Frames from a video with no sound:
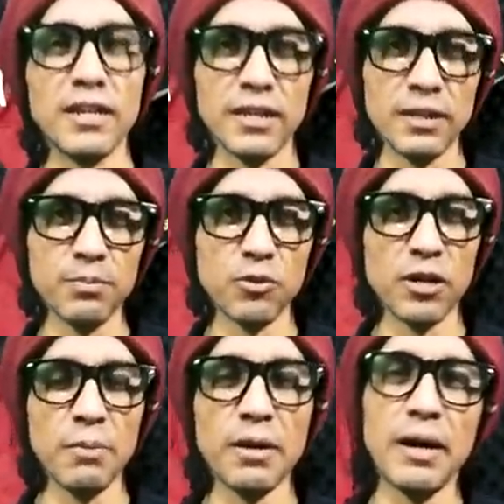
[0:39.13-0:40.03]
el,
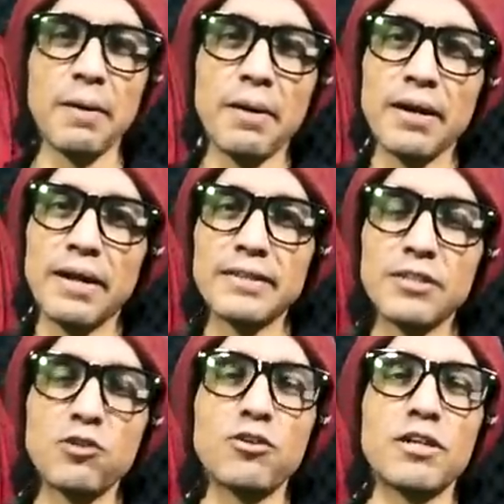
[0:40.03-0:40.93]
programa eh,
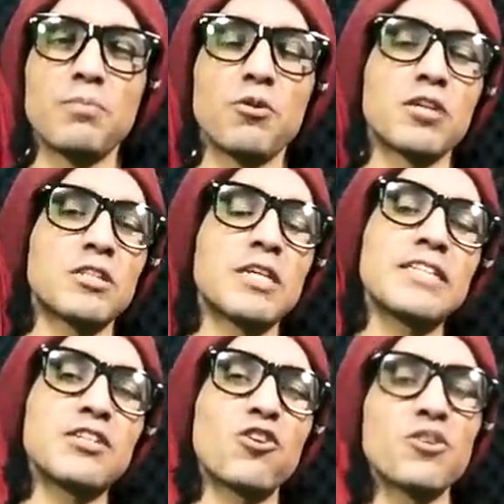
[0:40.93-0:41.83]
anterior, el podcast
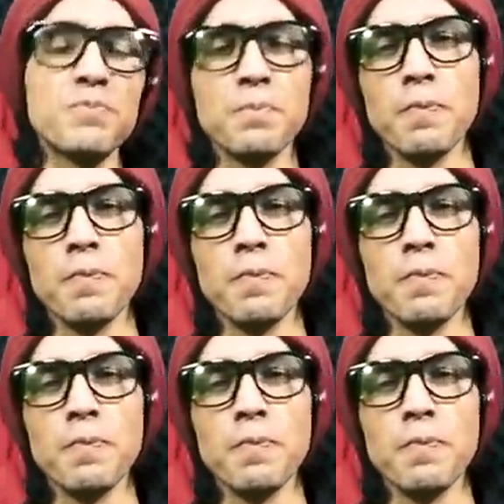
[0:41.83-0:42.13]
anterior.